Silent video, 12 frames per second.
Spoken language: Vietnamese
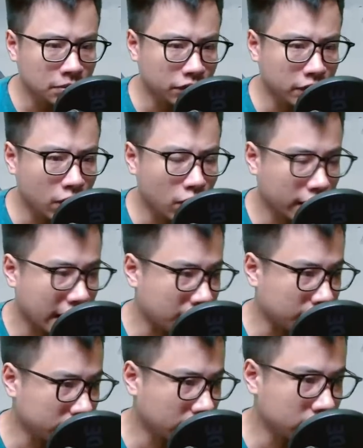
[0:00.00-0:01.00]
bởi vì họ
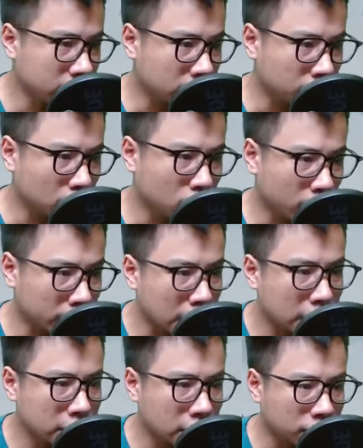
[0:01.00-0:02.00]
cảm nhận được một luồng
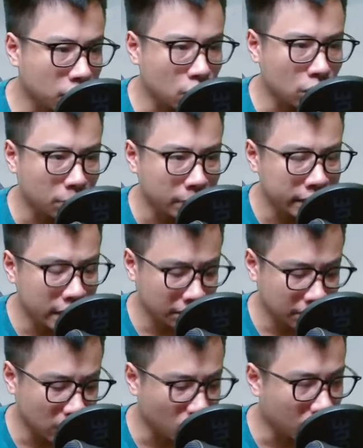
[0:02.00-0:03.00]
năng lượng vô cùng bí
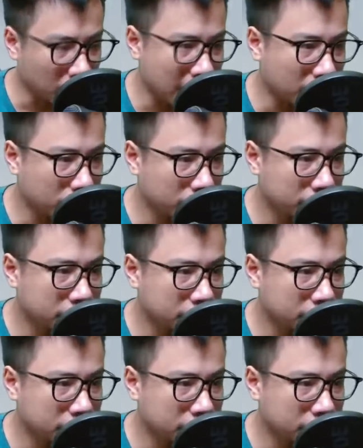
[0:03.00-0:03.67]
ẩn mà cuồng bạo.